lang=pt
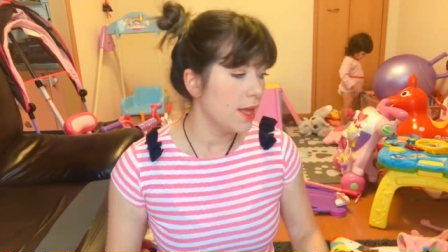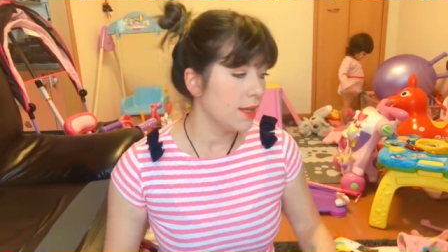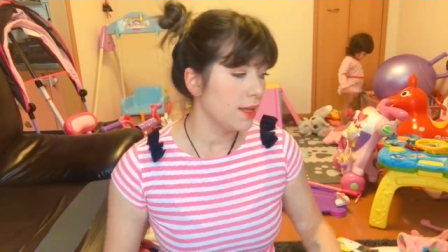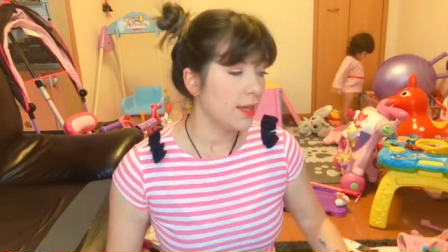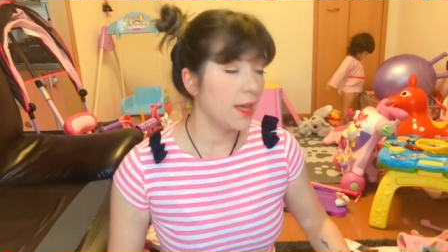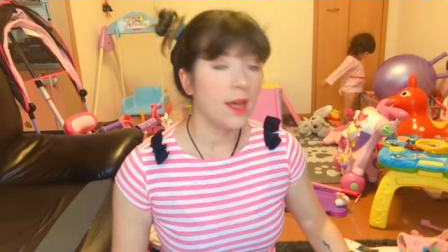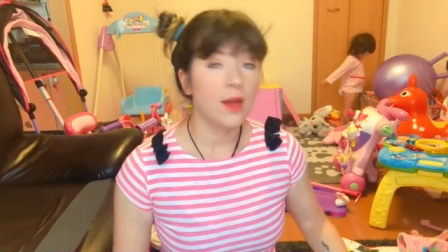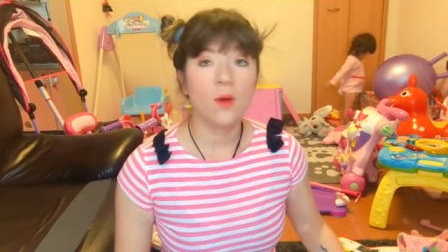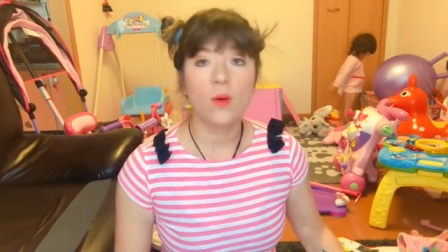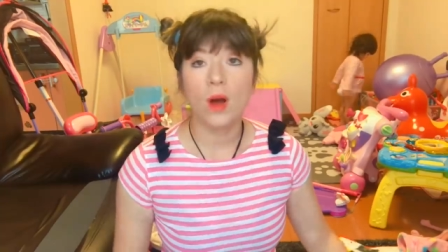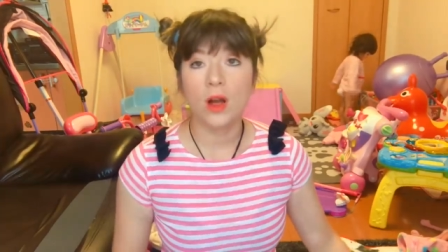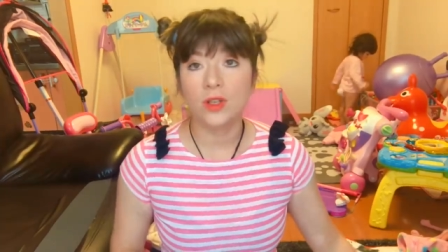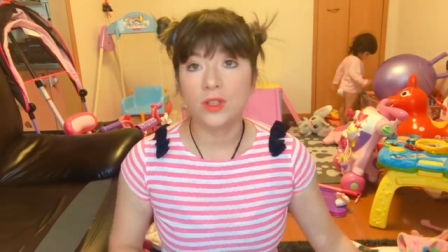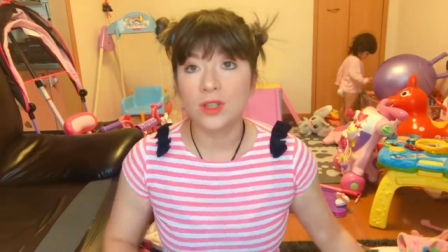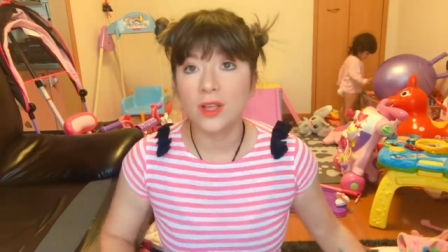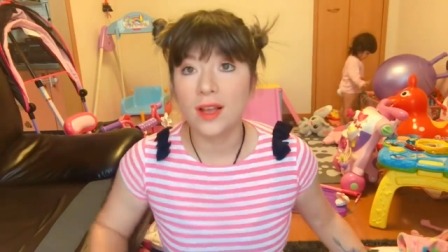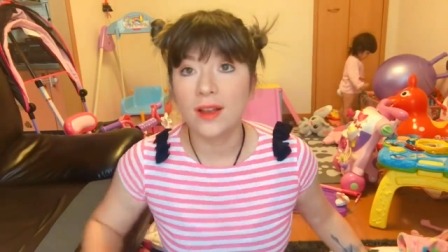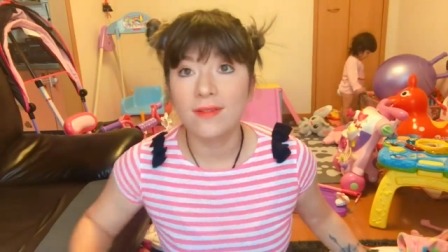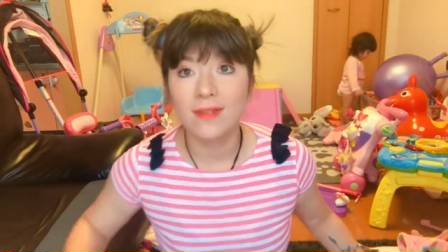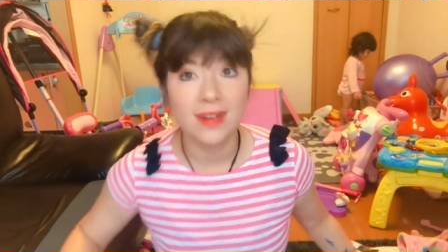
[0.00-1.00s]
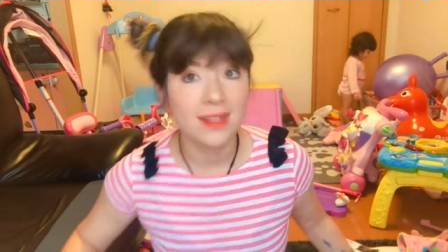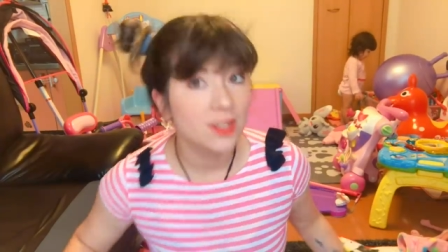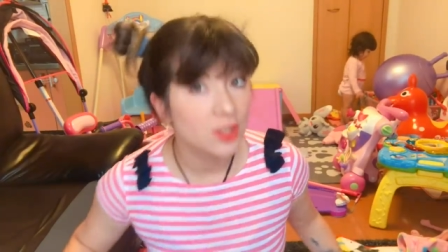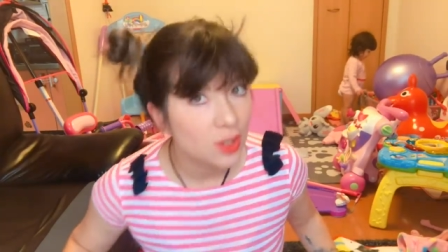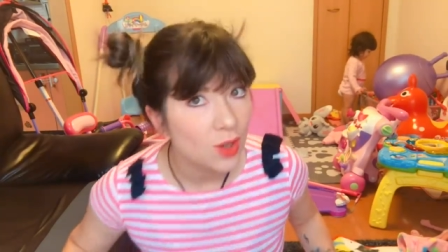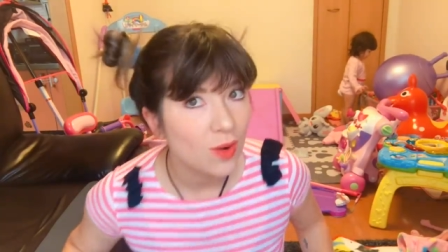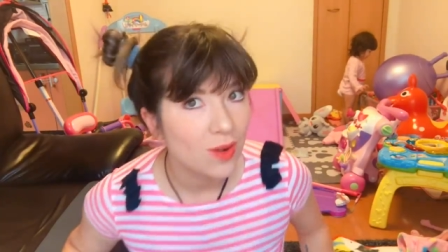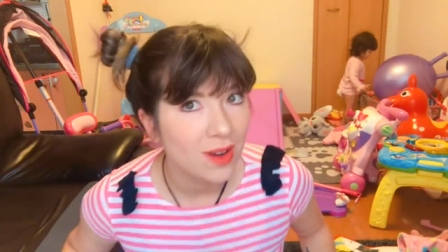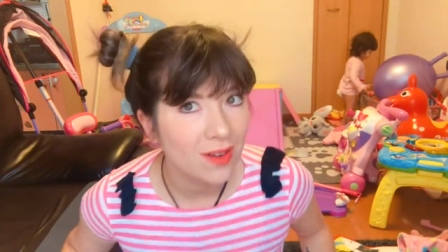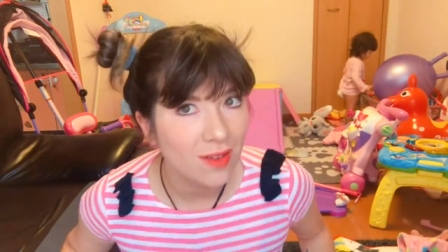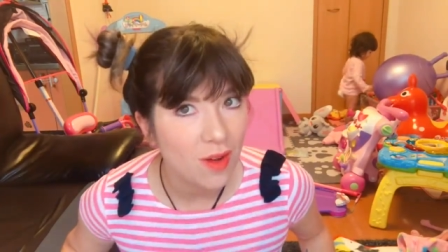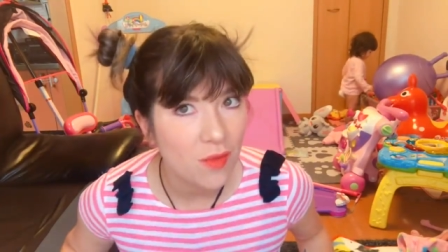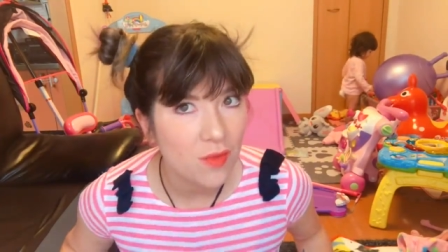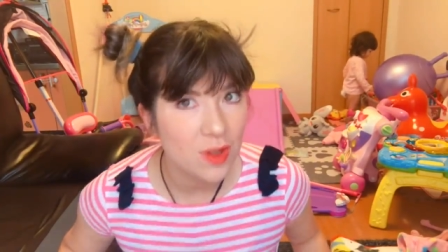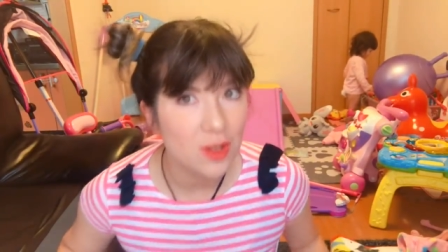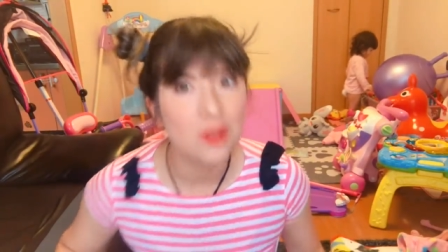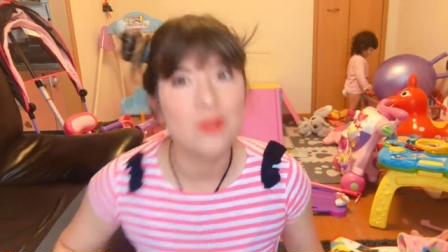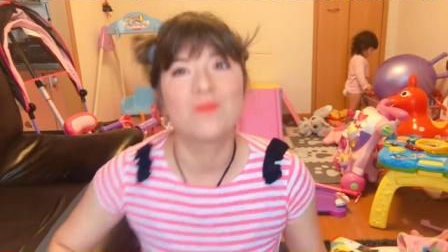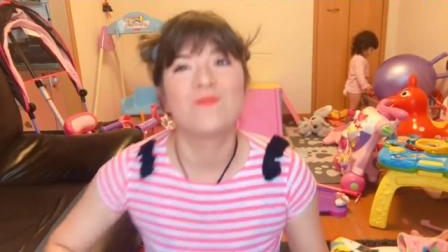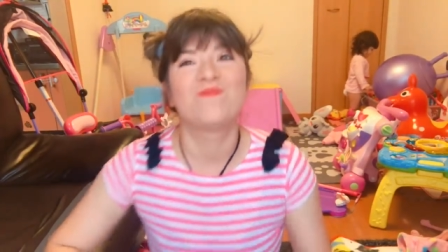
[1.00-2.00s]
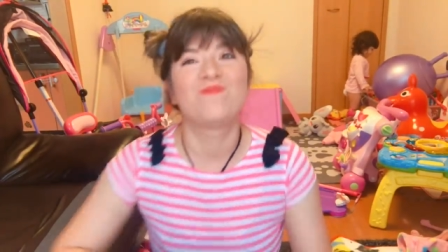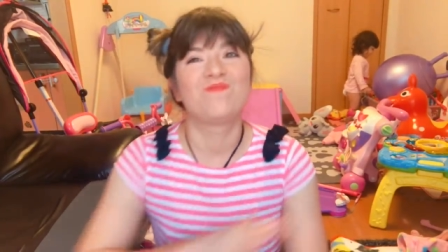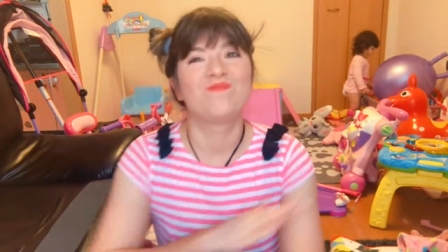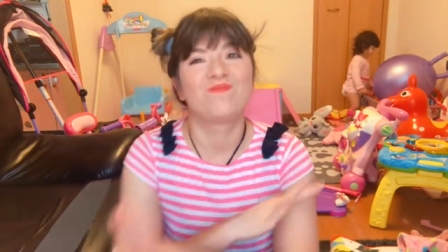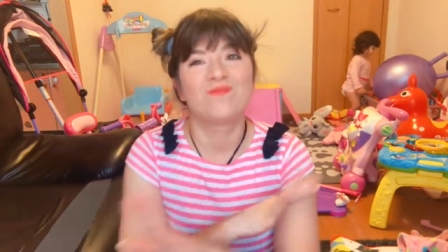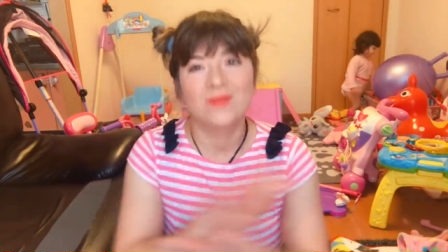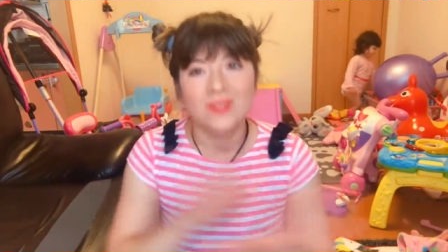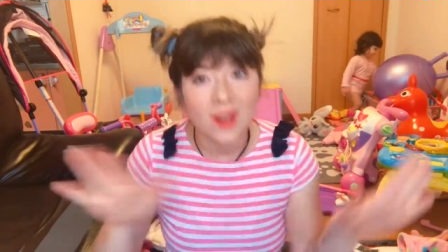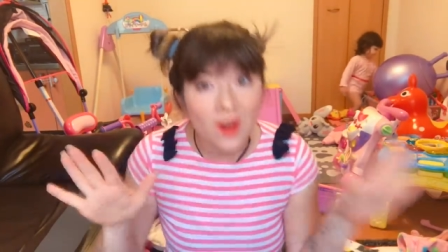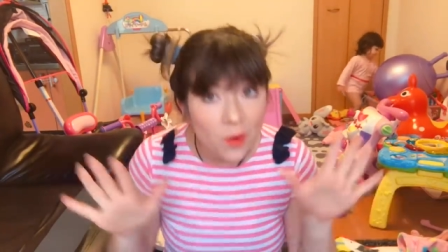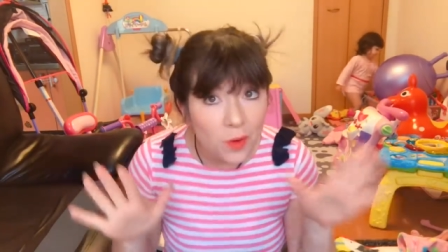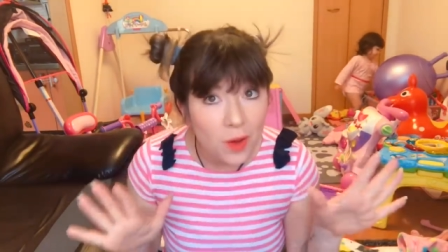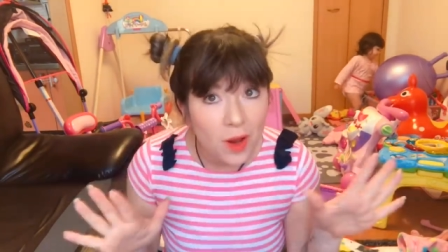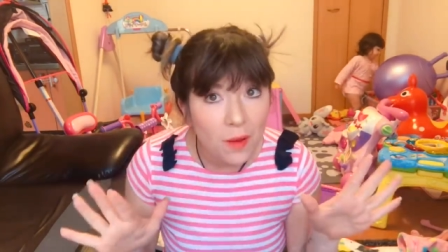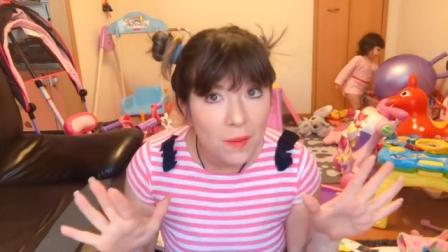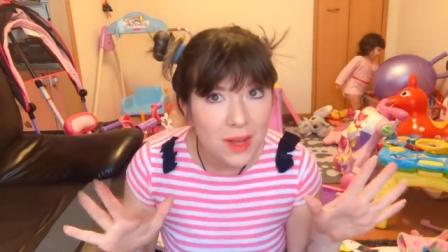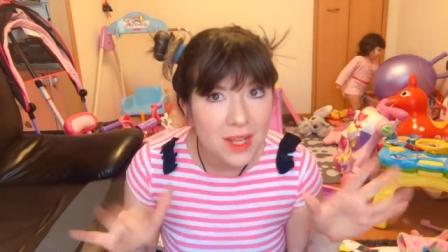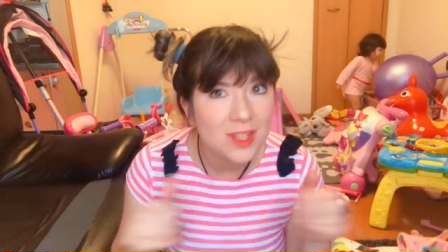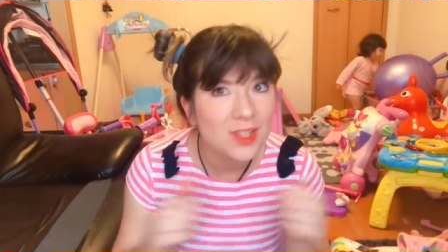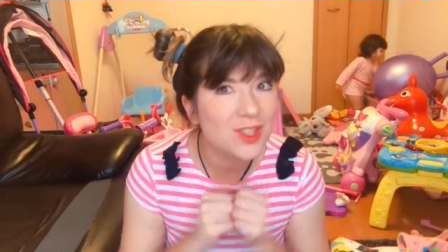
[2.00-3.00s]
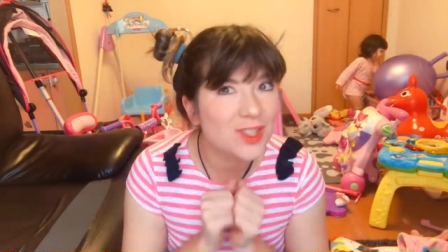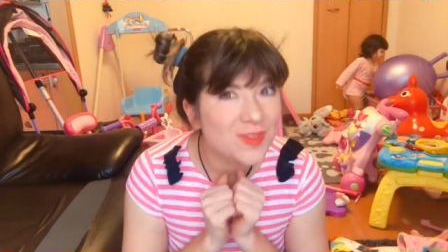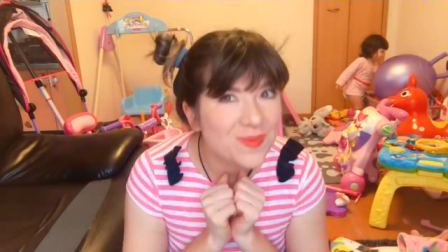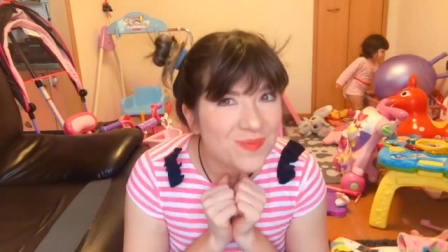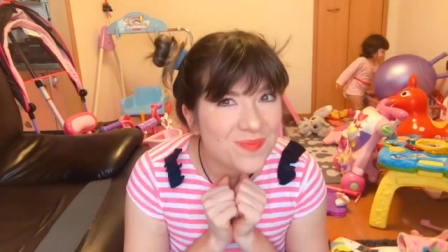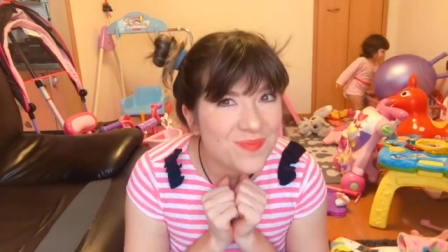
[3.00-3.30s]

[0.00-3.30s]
Que aí eu acho que ela vai deixar eu gravar o vídeo tranquilamente.